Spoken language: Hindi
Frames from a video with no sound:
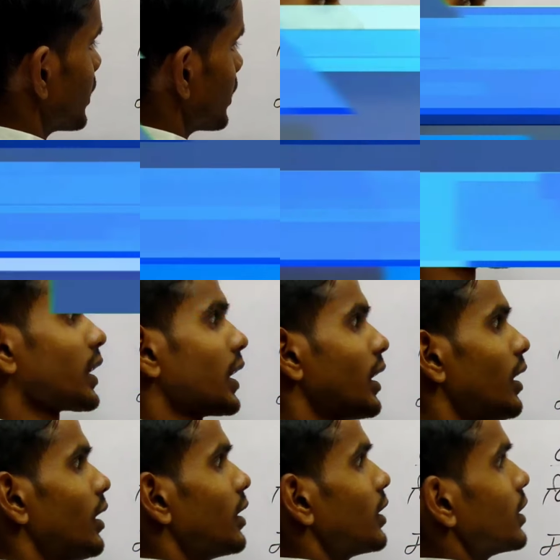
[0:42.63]
हुआ
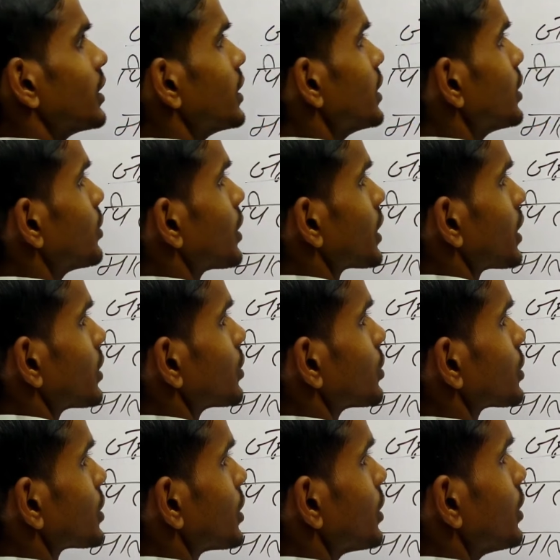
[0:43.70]
था ये हुआ था
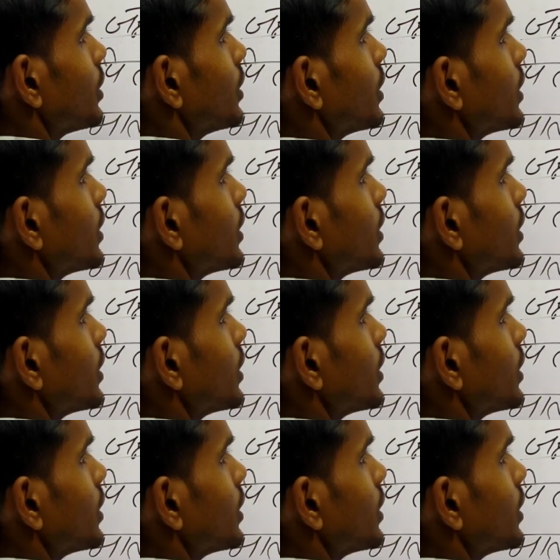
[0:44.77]
दो सौ